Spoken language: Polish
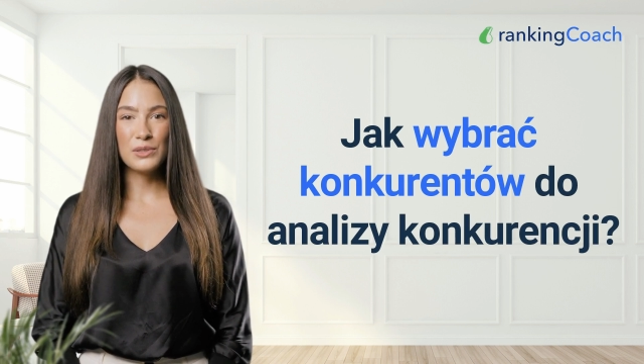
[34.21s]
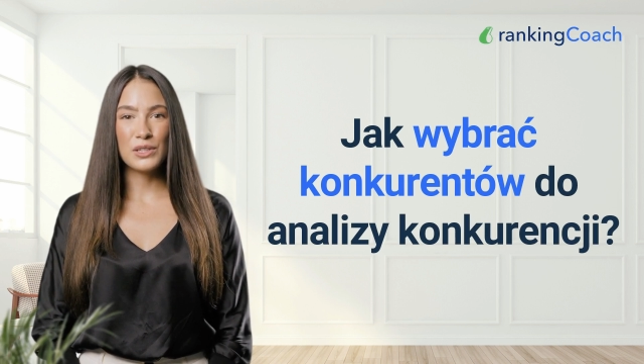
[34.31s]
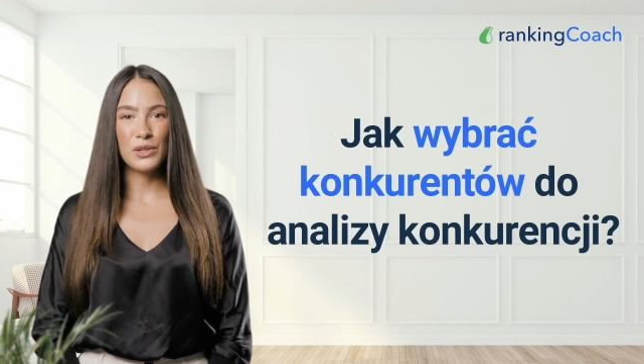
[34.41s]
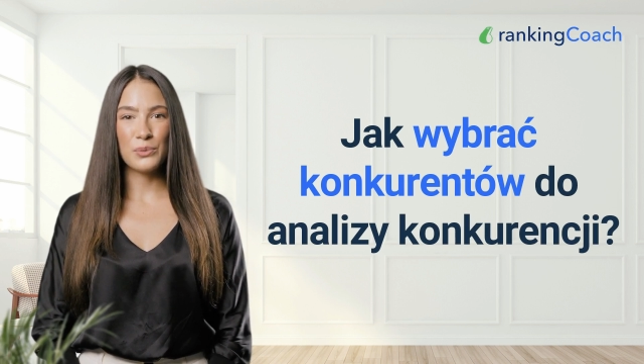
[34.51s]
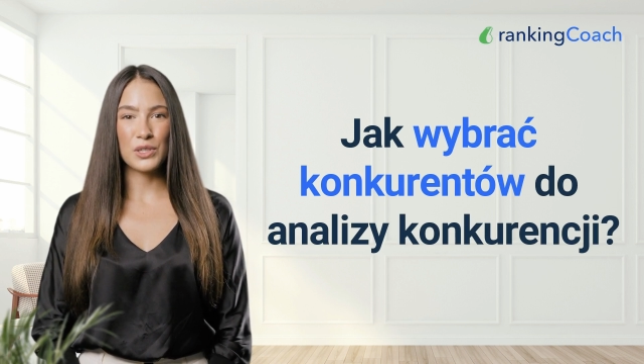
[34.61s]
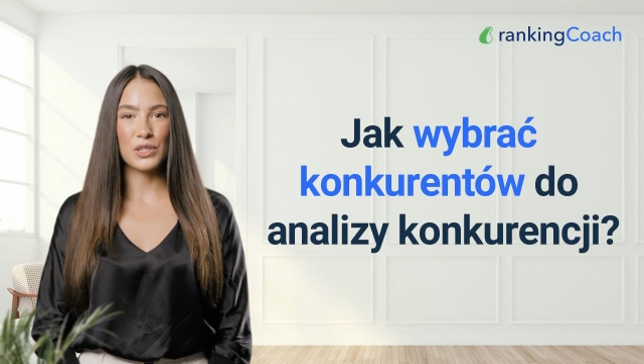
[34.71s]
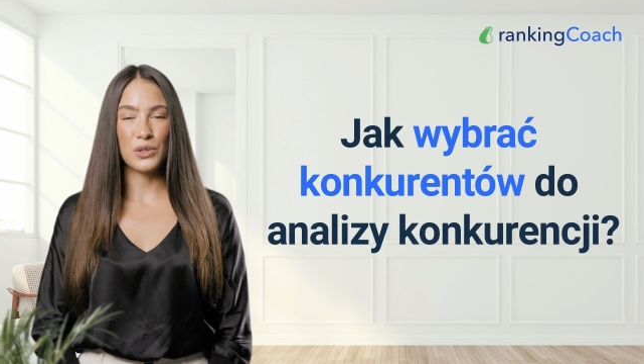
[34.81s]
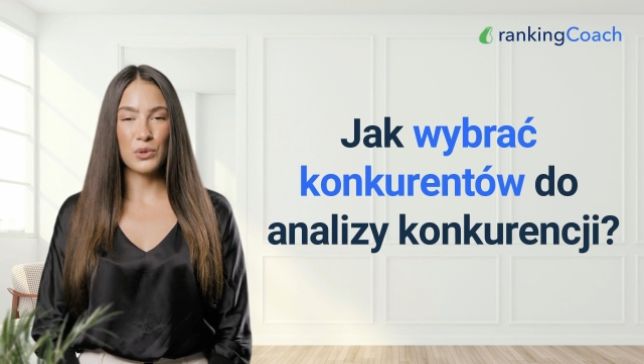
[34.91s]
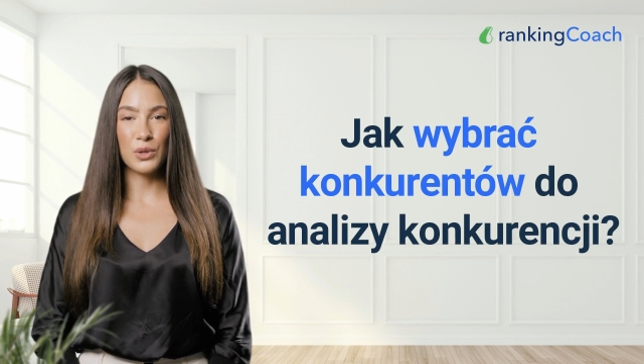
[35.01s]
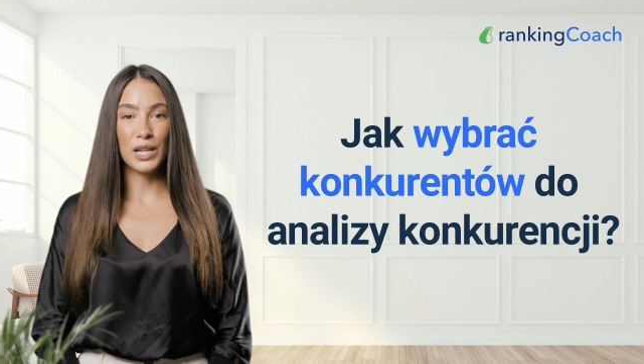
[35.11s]
przy wyborze
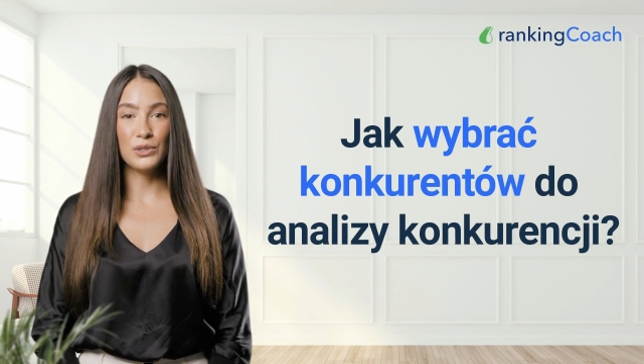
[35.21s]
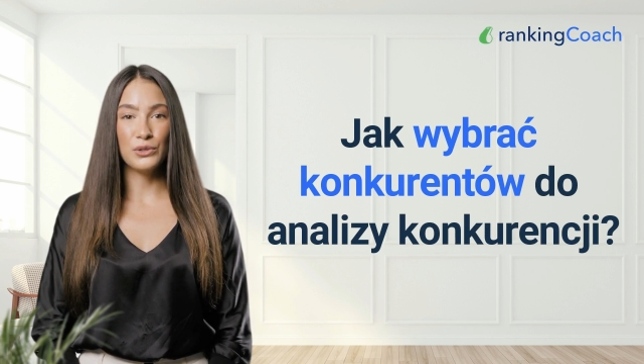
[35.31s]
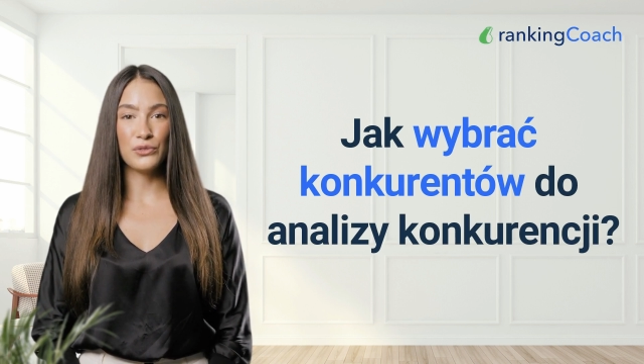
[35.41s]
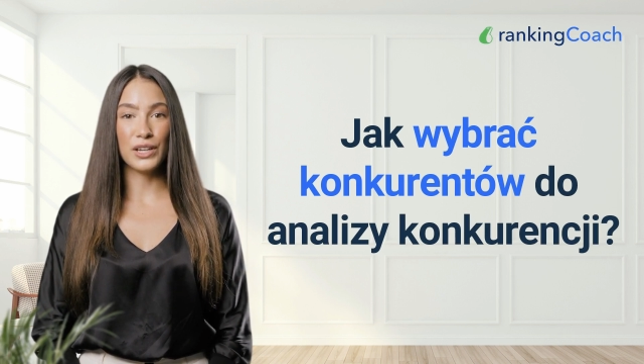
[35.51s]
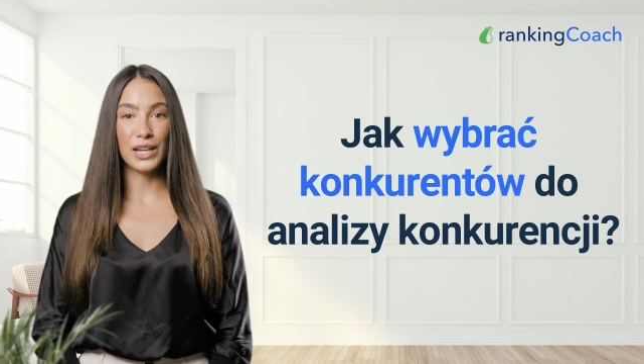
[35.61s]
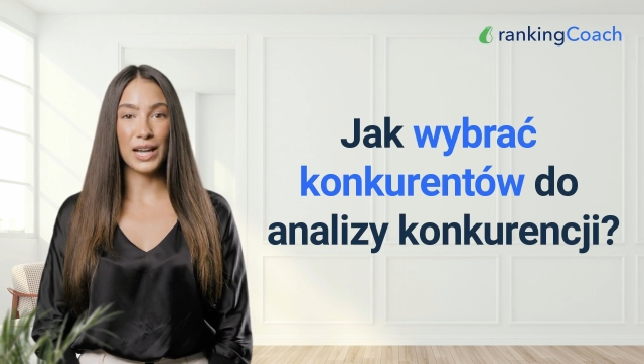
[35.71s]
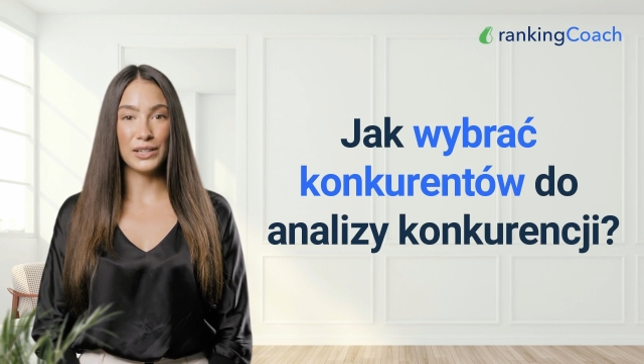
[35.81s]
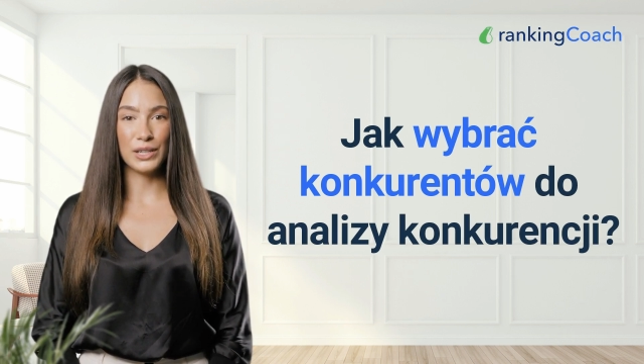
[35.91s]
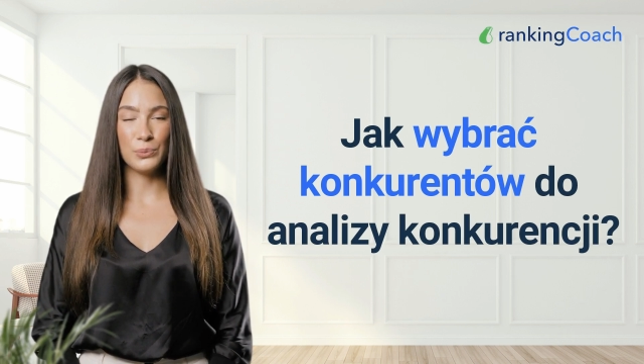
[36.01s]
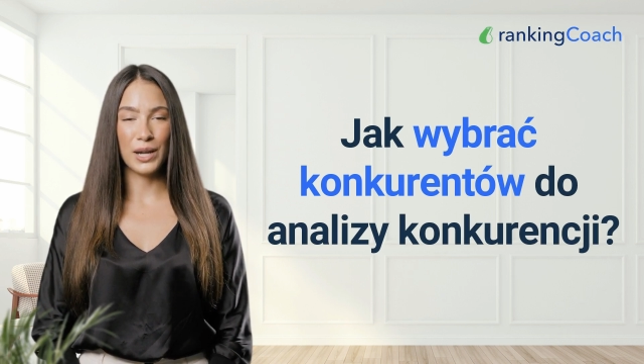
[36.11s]
konkurentów i
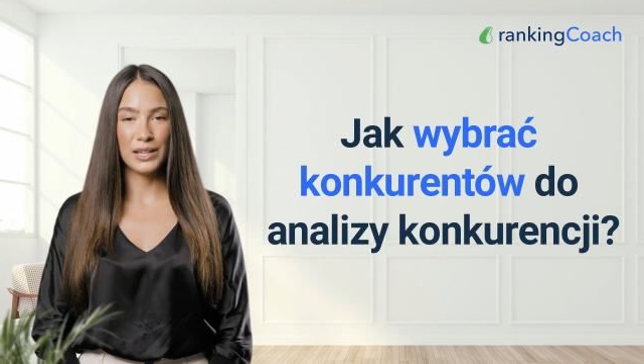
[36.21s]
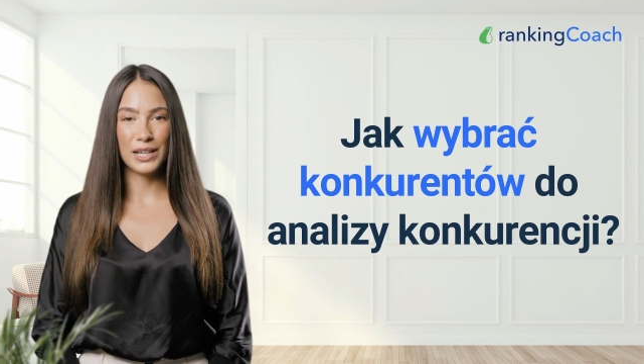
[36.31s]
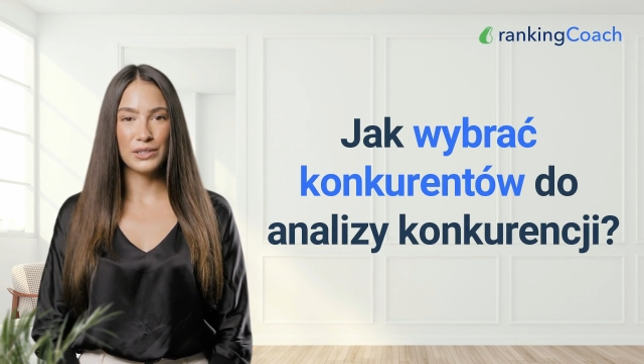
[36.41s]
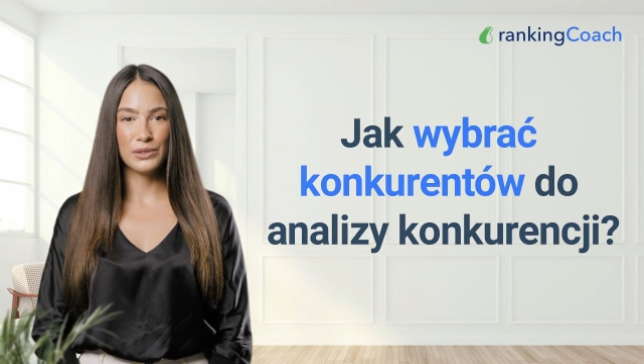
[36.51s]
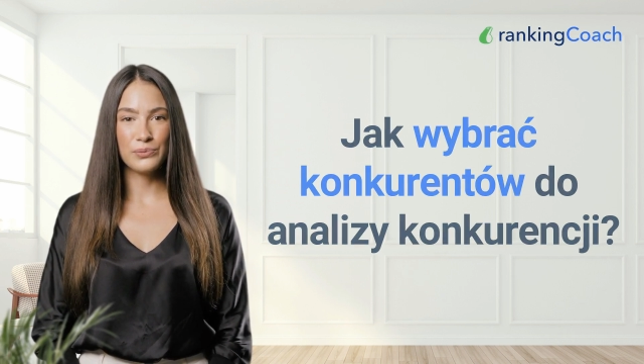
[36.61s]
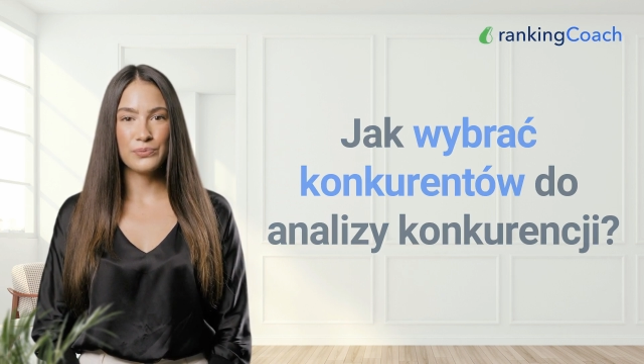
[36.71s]
jak ich badać.